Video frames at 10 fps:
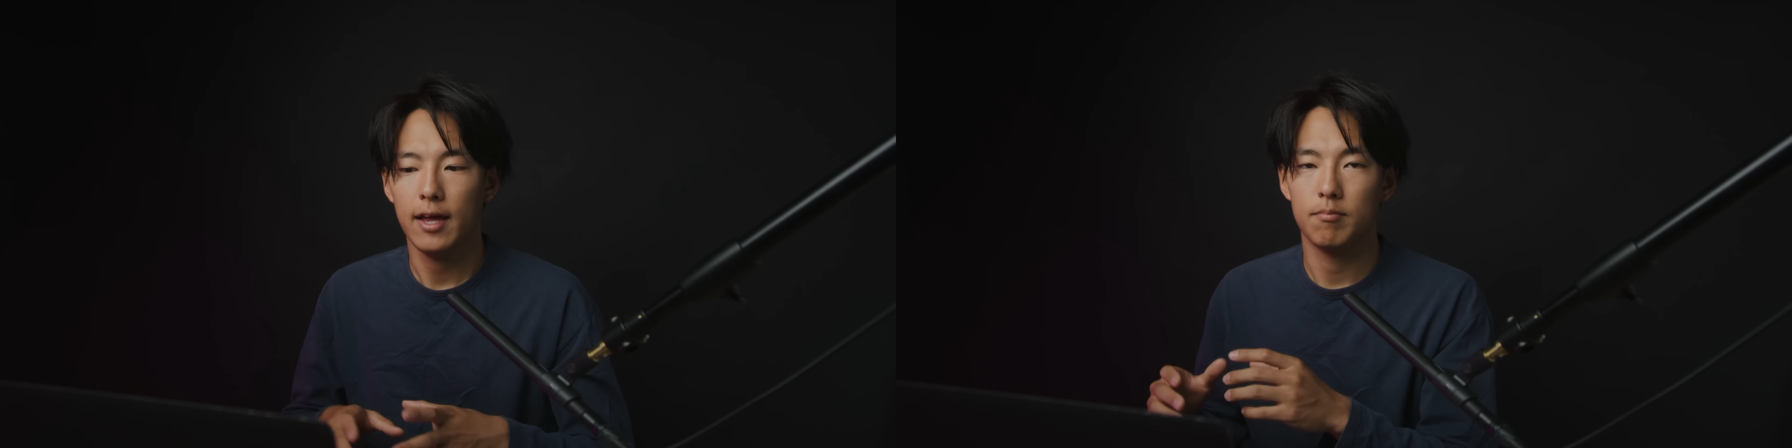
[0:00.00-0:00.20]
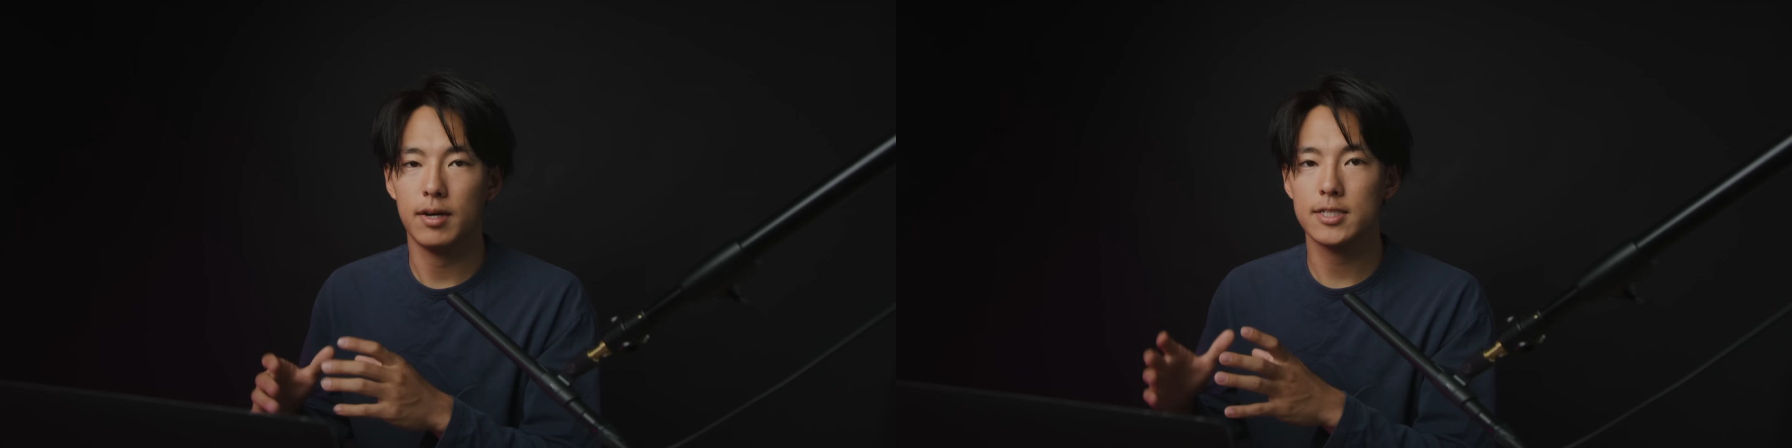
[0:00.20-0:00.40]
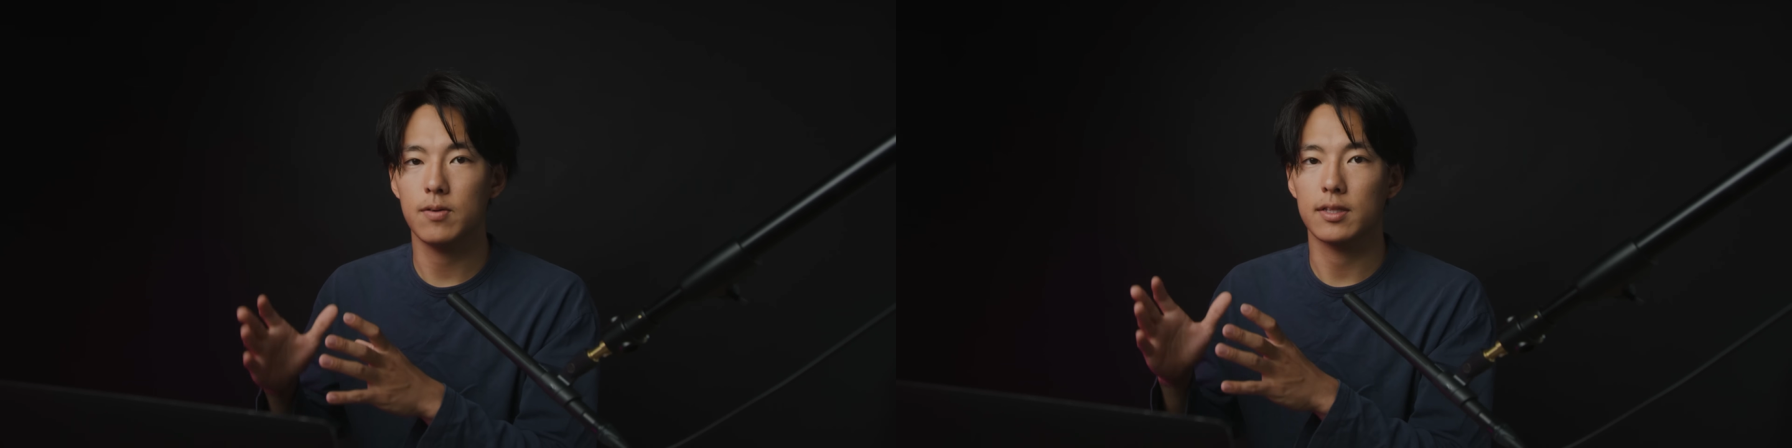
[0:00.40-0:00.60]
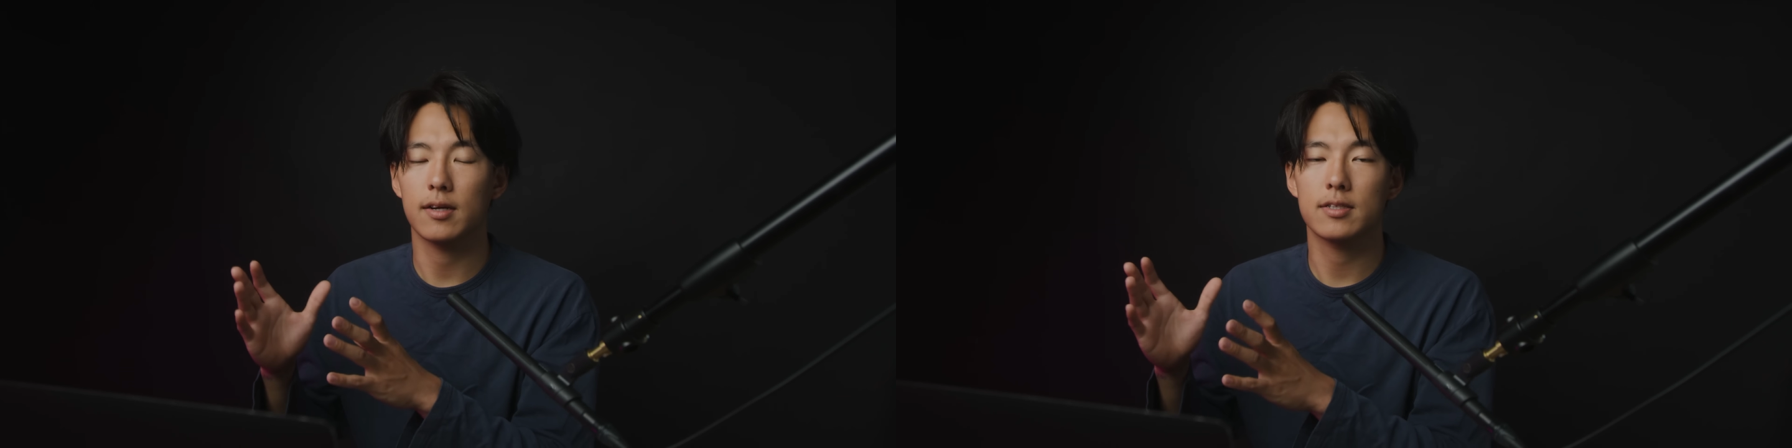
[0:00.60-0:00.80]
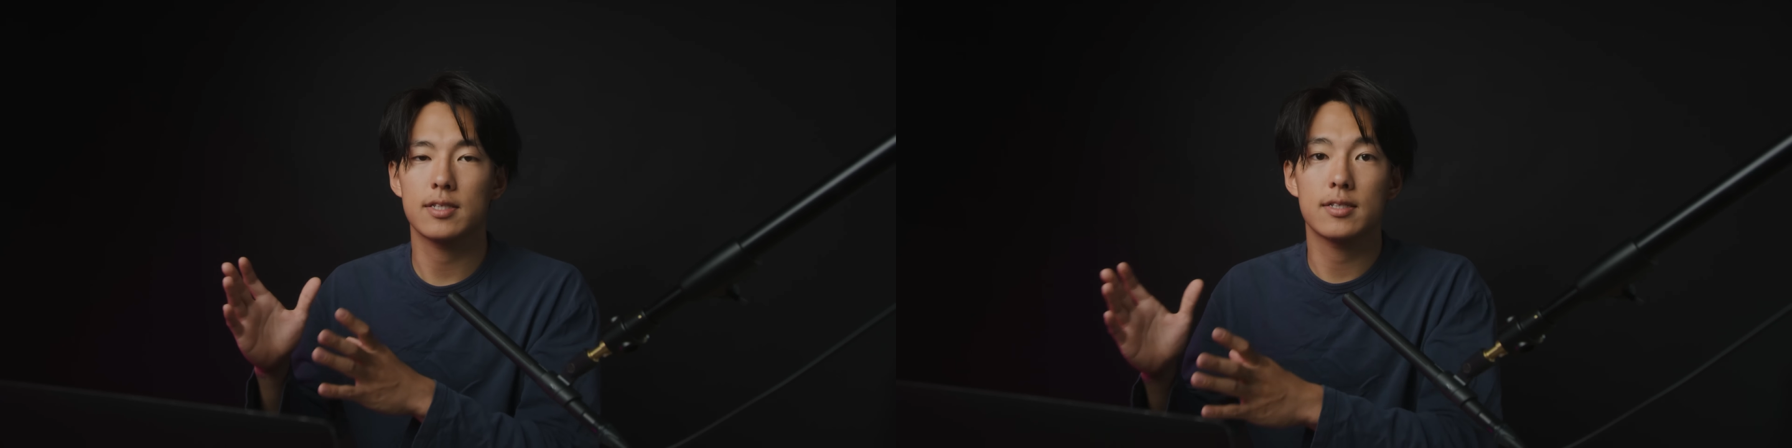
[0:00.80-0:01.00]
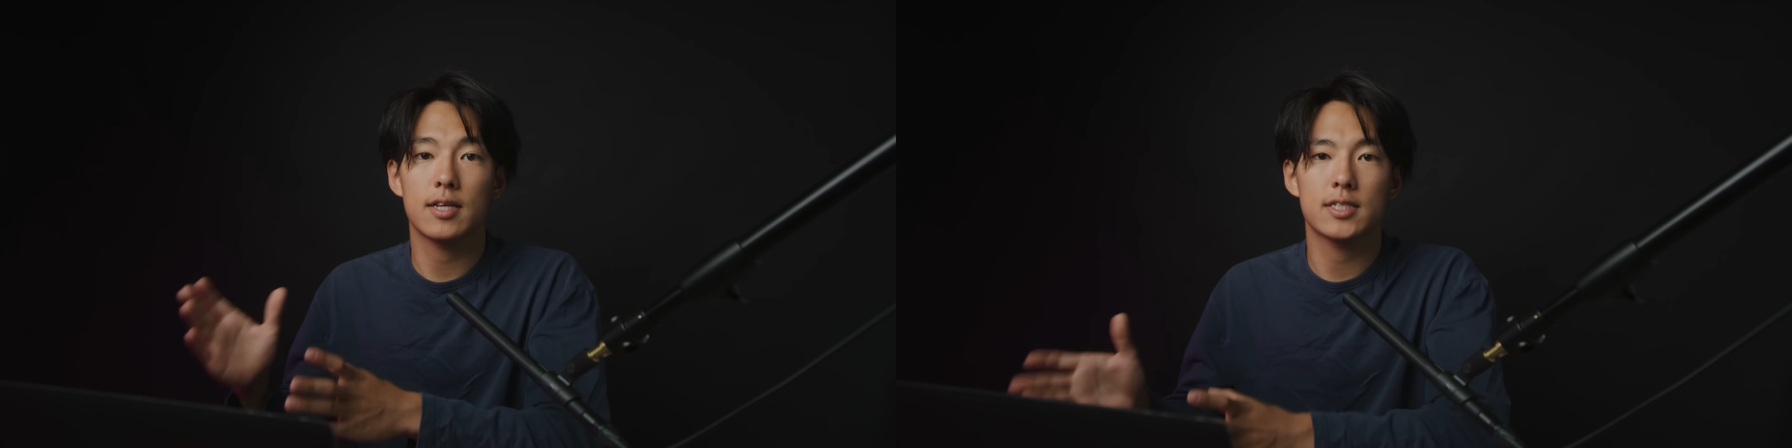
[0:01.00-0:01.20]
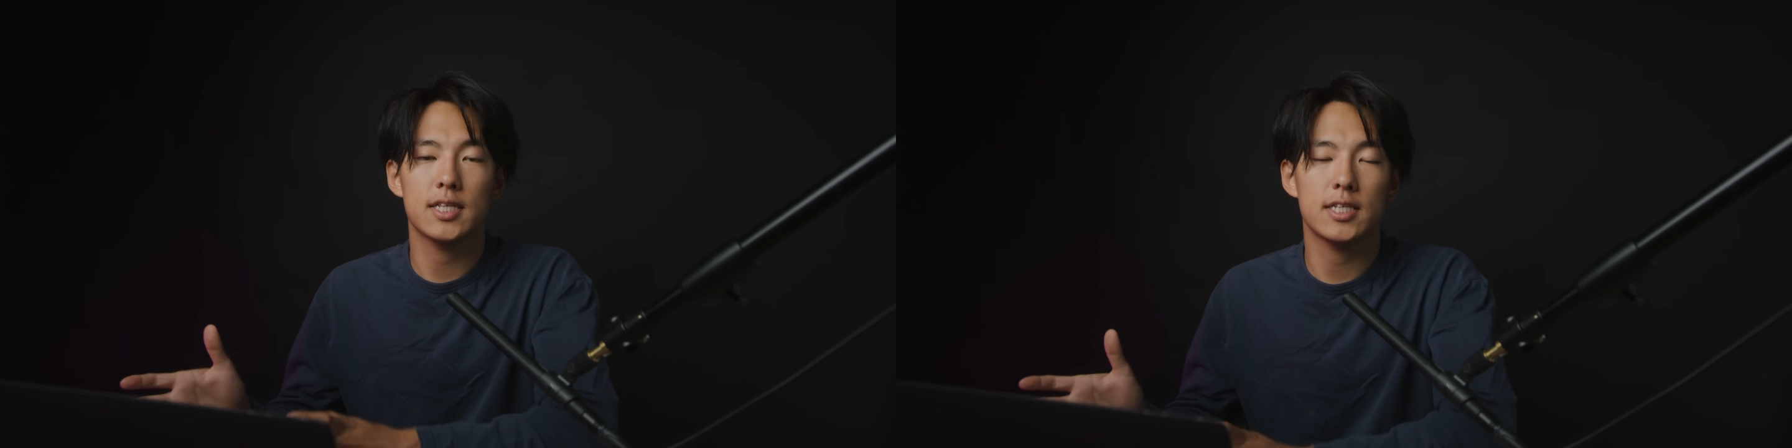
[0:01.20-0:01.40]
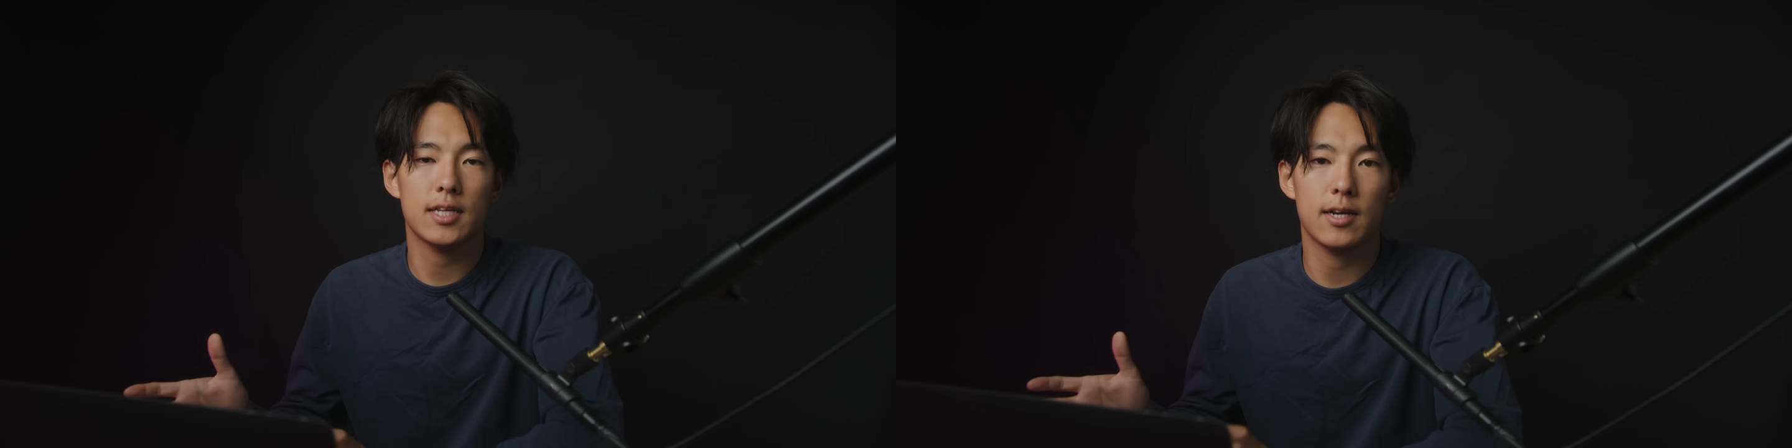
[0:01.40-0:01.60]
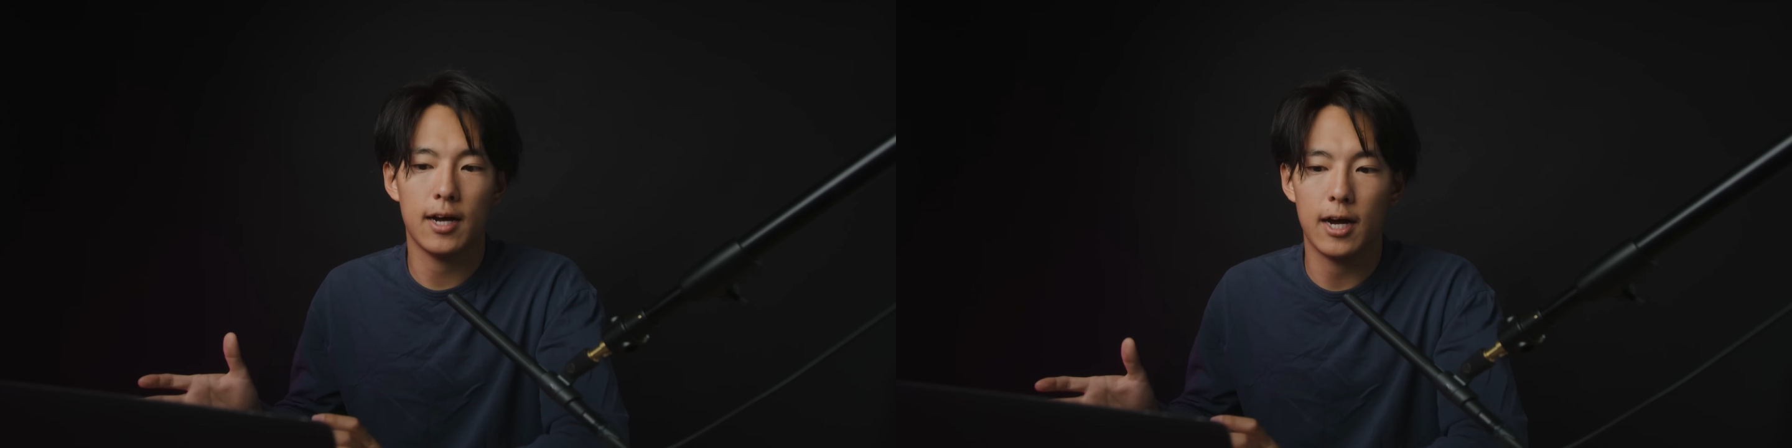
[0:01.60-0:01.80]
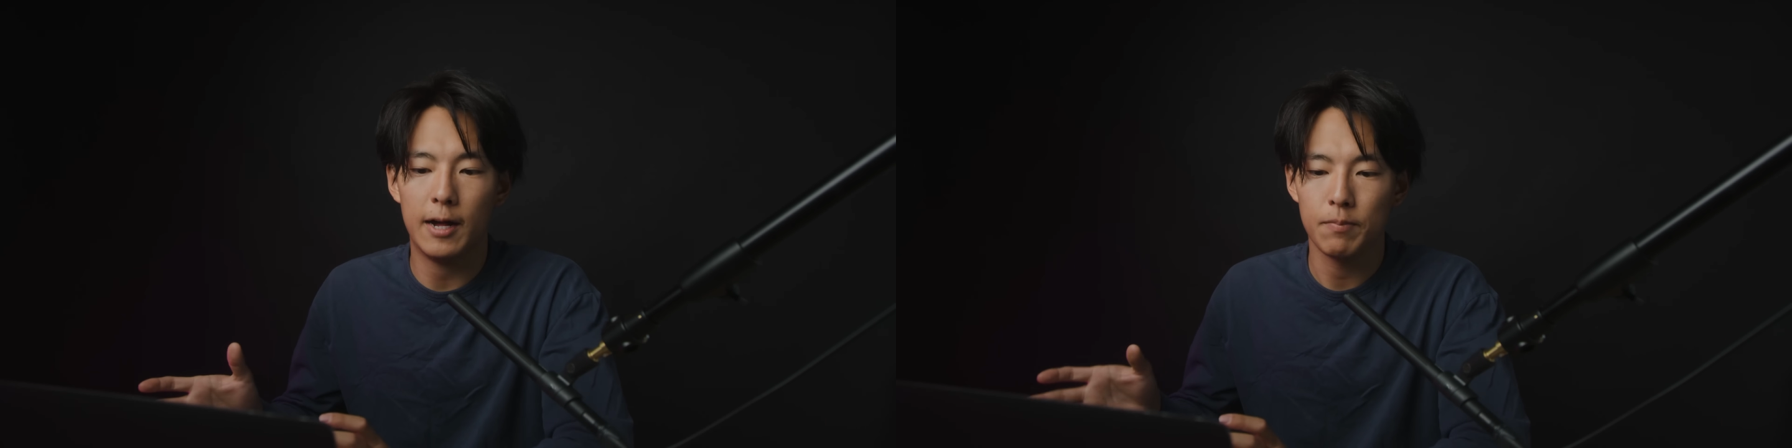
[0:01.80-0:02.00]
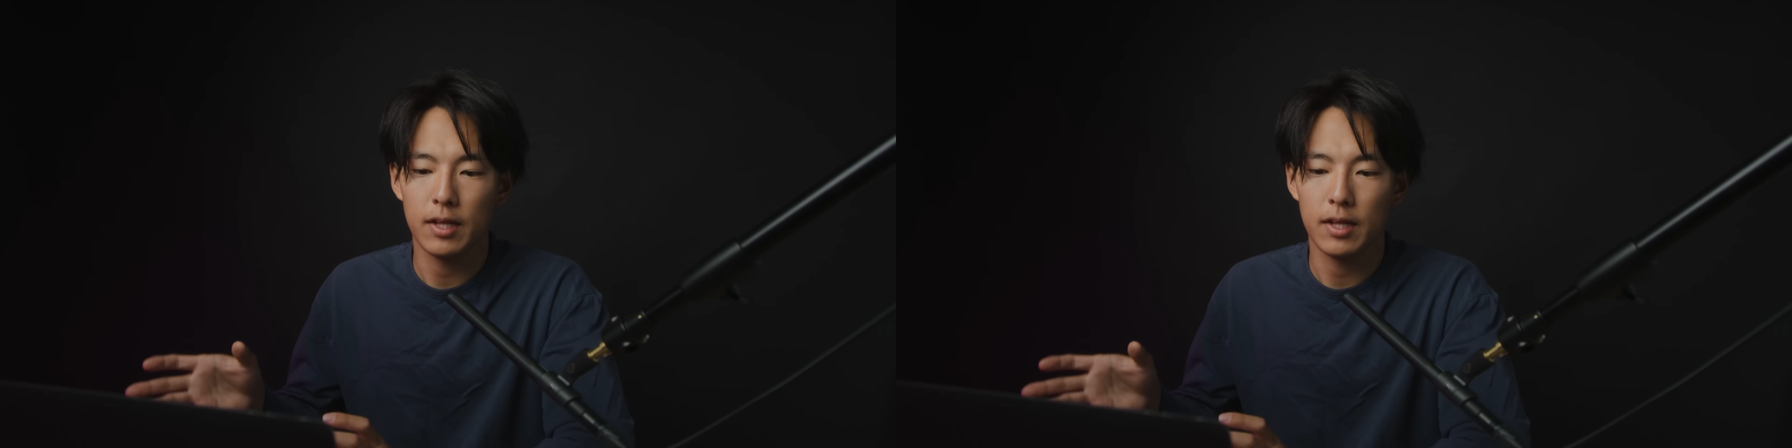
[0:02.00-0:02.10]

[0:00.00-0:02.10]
まずはたくさん撮影したら、